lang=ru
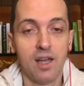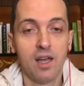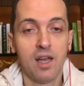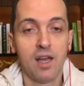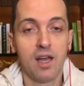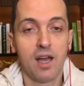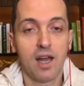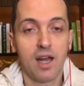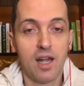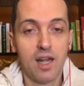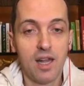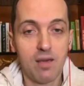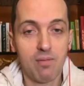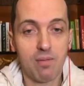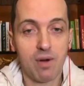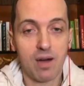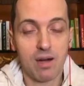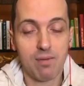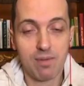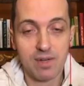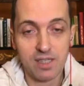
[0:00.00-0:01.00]
либо
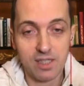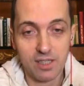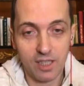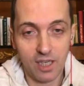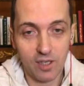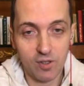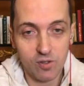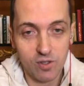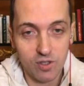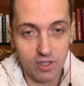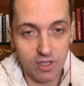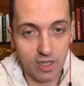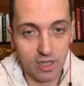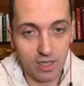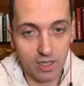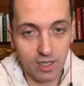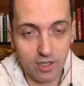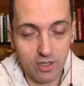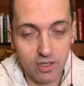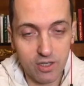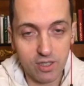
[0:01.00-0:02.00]
обостряются те
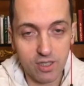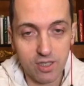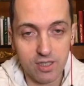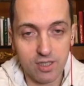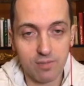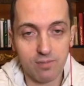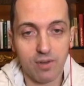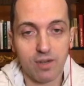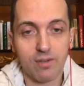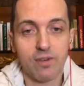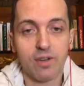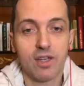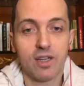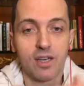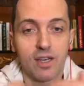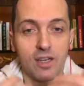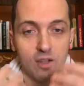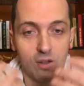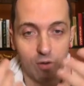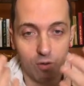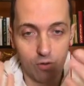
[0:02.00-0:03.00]
хронические заболевания,
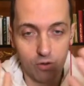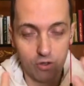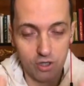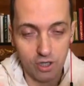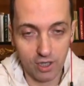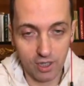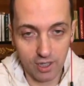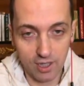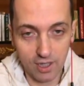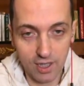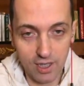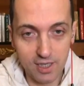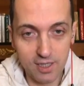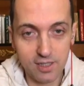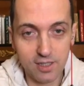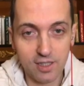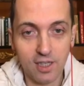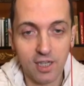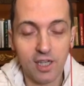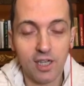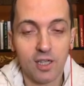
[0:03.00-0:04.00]
которые у человека есть,
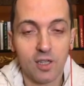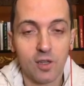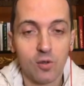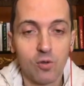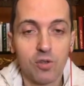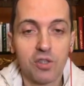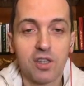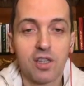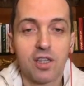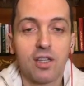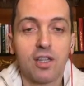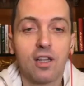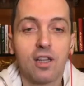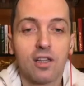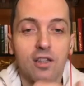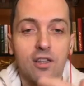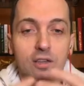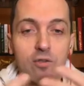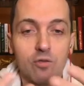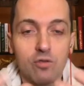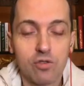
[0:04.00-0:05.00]
но это не для
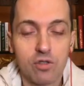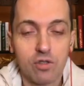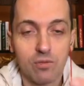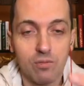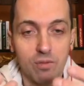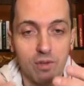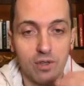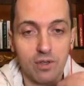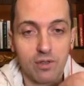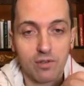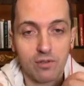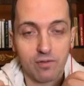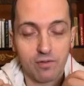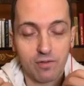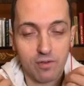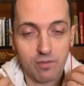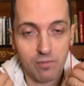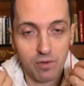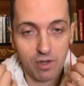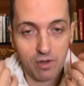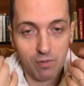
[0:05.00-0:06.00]
того, чтобы вы
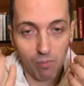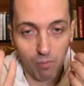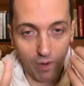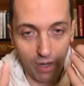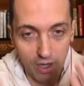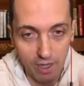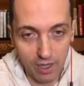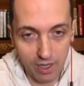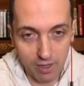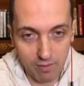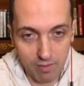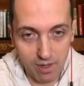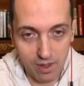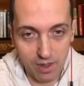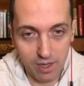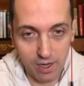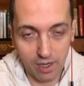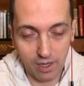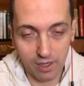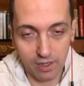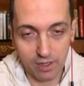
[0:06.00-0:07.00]
были больными да,
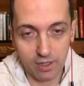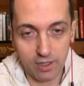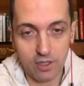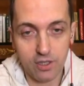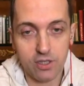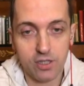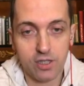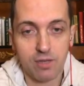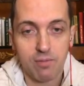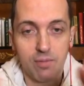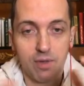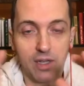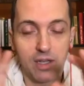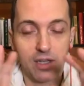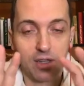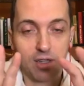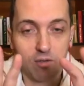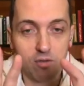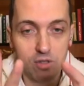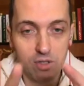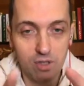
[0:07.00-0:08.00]
или хроническими, а для
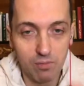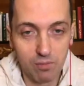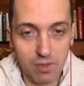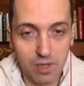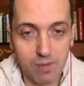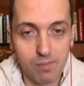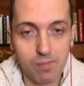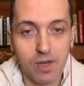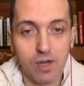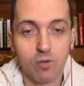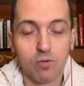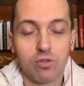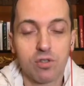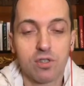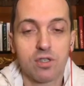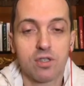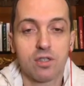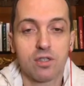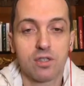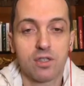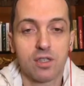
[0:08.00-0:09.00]
того, чтобы наоборот
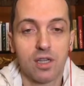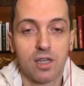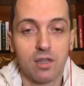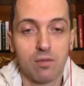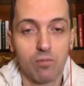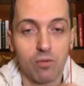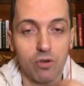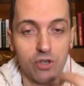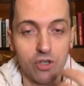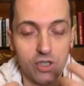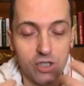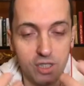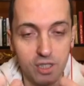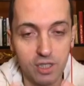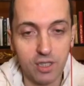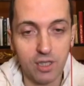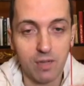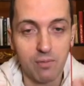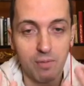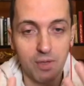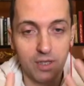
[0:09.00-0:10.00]
стало больше силы,
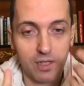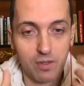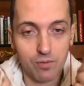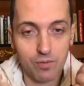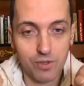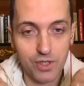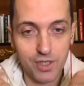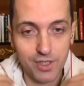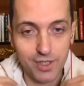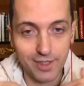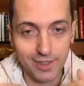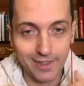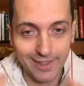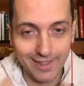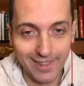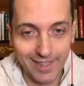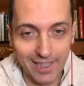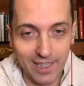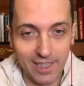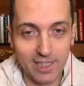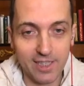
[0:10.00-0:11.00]
и поэтому через этот
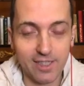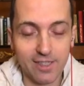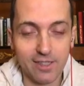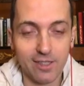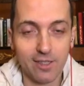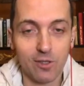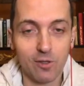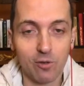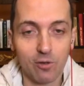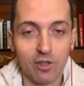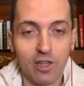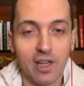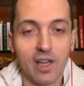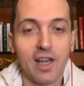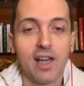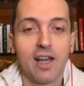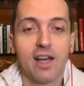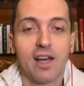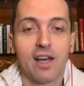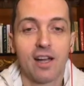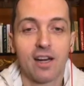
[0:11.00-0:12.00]
кризис идет
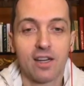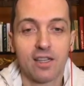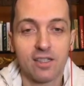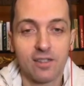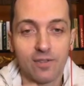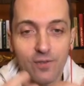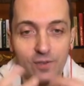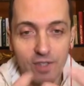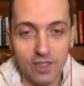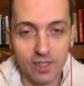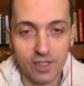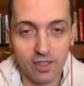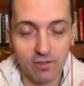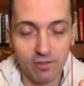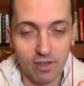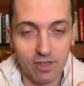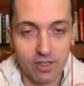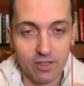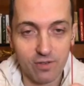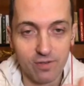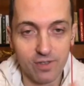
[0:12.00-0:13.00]
развитие
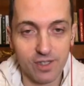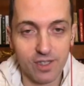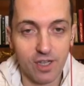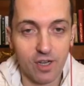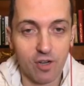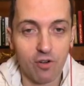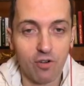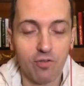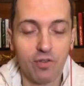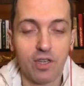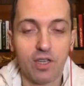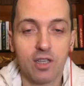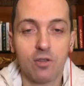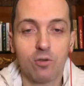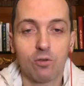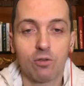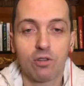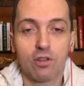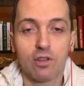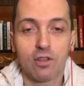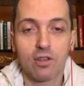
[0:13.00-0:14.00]
вашего здоровья, идет
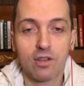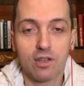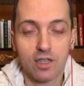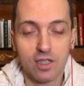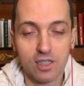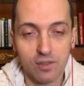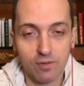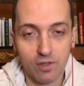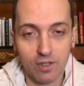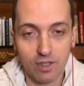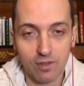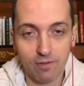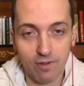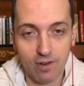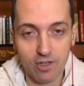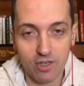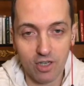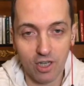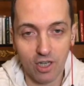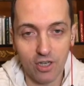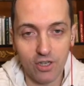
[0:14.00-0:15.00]
развитие
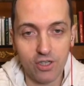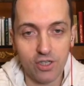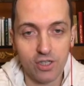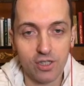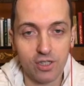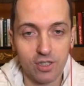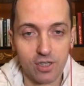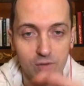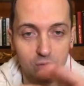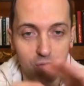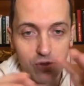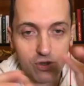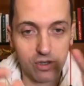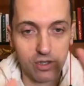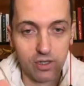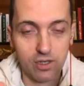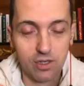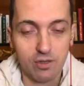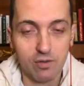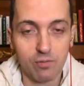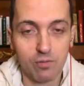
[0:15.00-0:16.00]
вашей личности, и
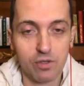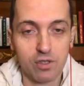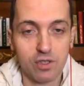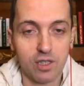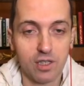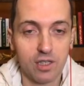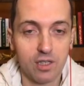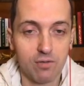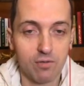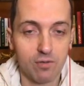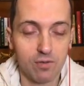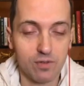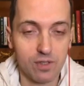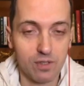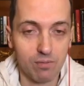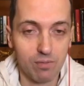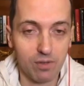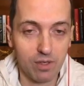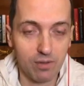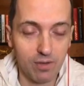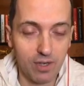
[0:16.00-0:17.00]
после, после этого
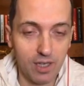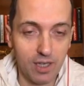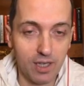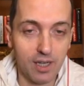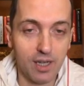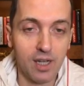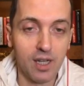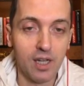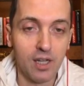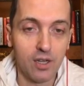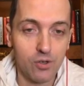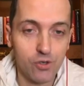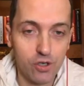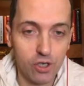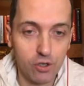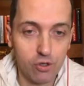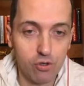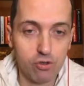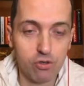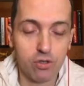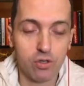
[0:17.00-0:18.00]
заболевания человек
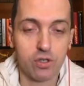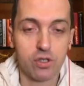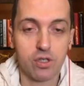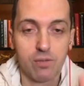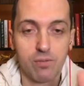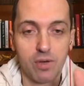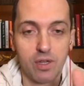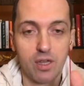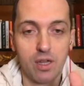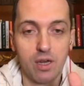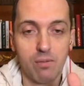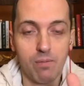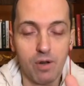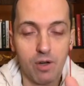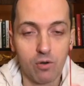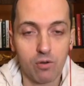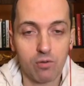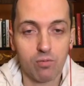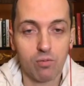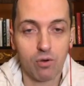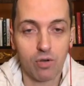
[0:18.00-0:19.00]
чувствует себя
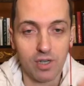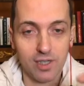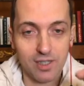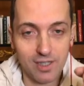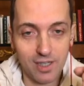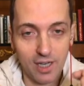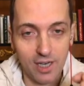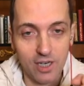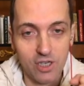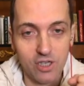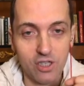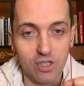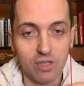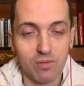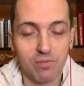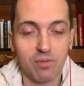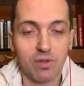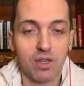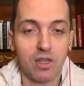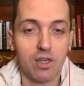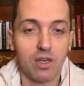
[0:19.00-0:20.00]
наоборот более заряженным,
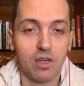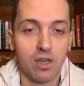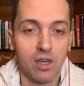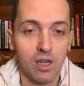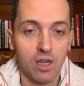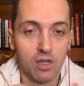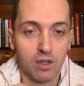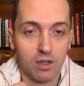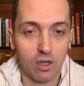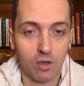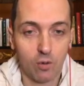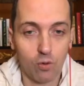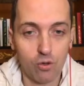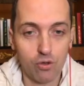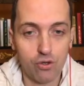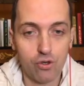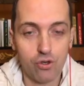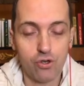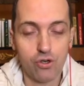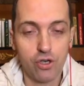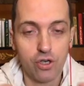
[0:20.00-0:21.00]
и такое
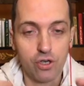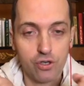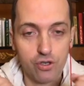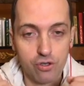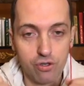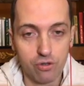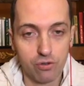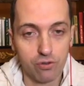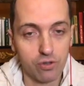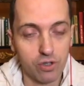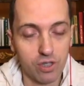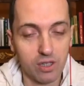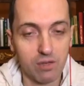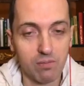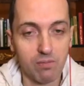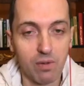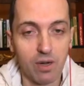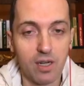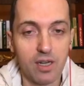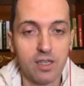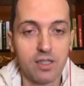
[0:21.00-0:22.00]
ощущение, что вот эта
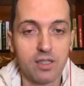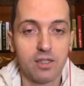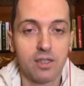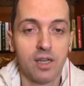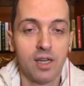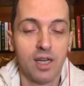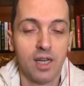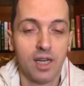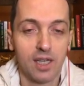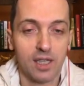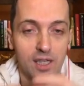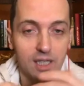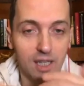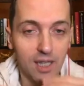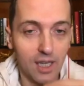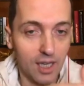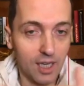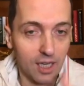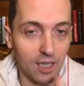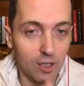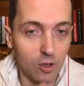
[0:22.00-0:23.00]
болезнь, это
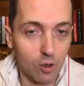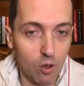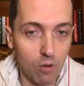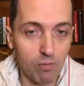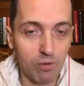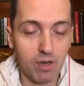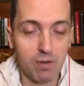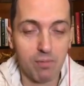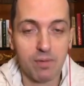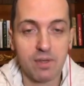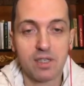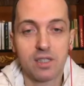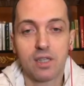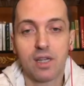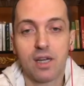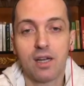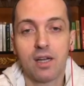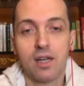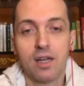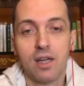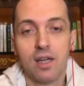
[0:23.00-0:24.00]
некая ломка пошла
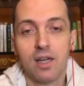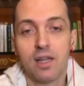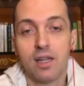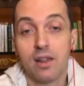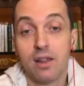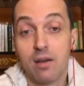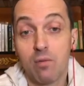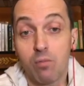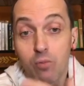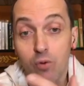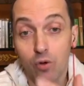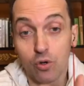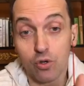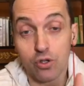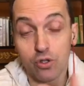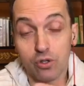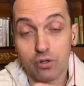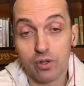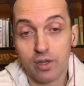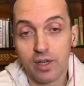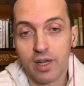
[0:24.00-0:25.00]
на пользу.
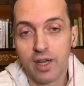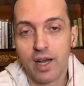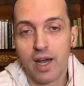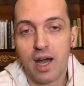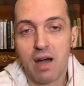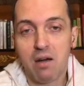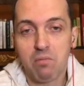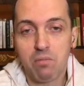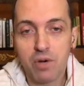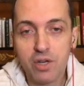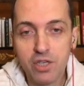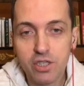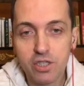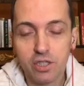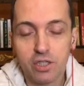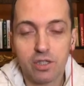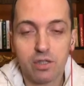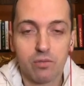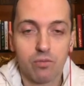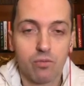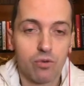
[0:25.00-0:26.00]
Обычно
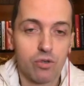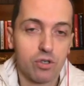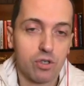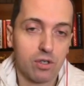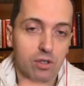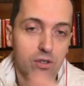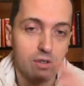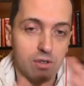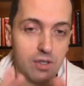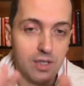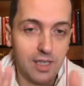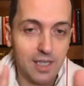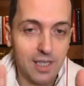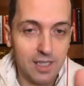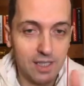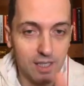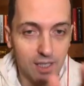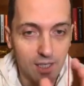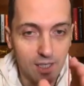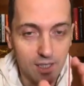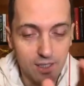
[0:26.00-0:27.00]
это может
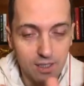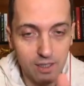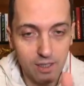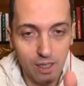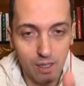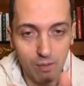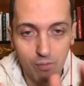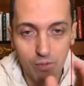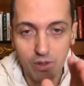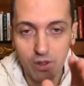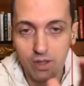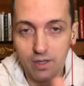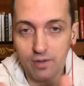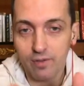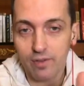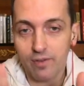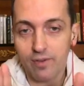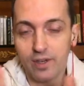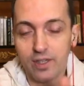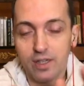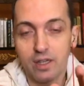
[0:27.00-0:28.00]
несколько дней быть, там
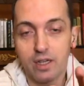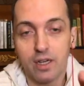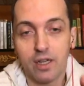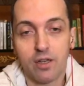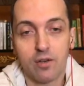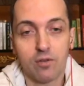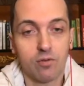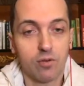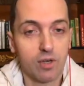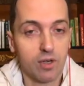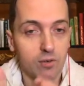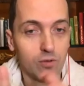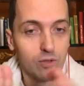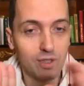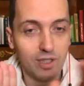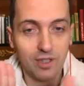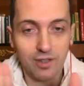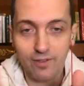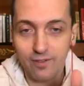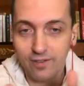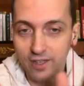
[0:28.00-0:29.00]
2-3, у кого-то
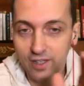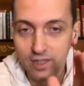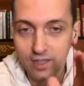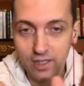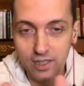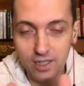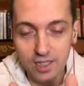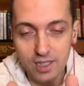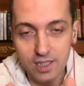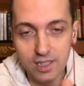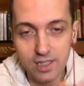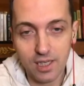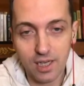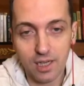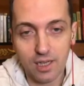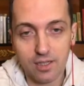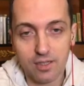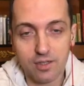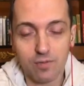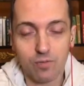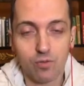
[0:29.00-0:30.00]
2-3 недели
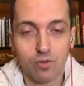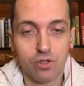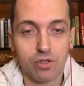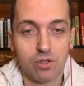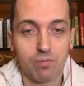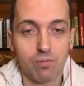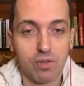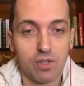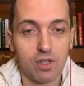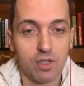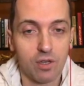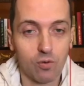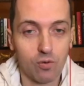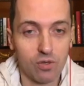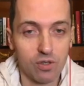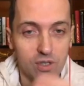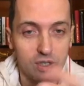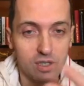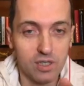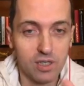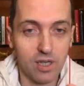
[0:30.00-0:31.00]
это может быть такое
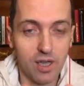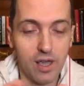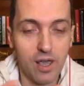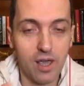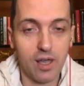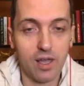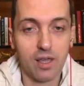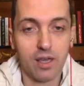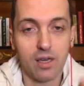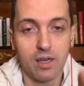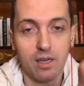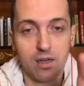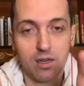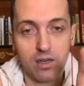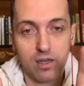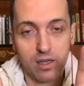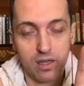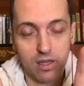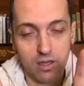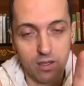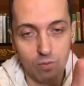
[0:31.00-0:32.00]
состояние,
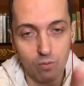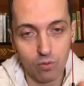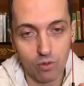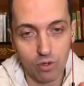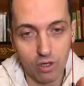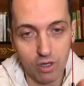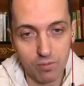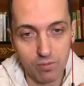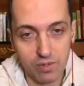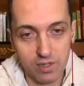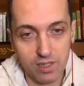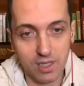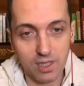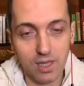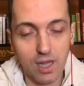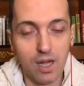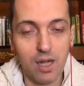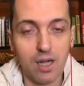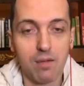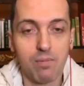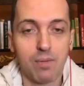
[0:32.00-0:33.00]
и такой
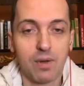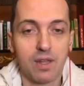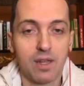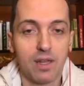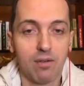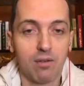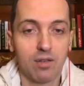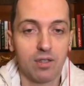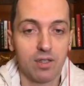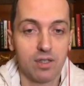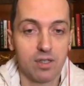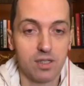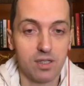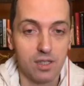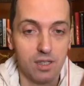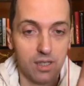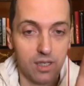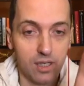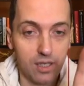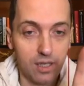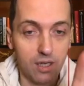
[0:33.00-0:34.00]
эмоциональной подавленности
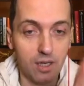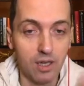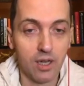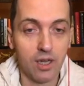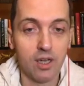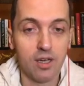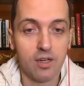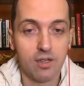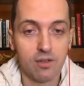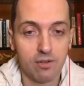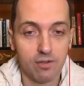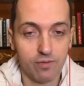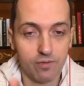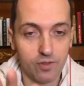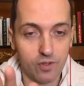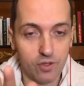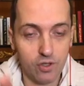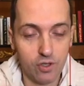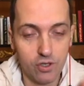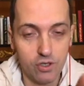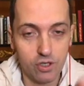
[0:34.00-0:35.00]
и
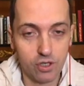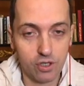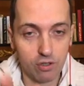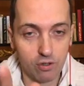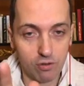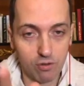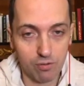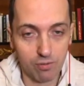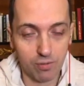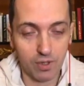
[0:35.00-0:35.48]
физической ломки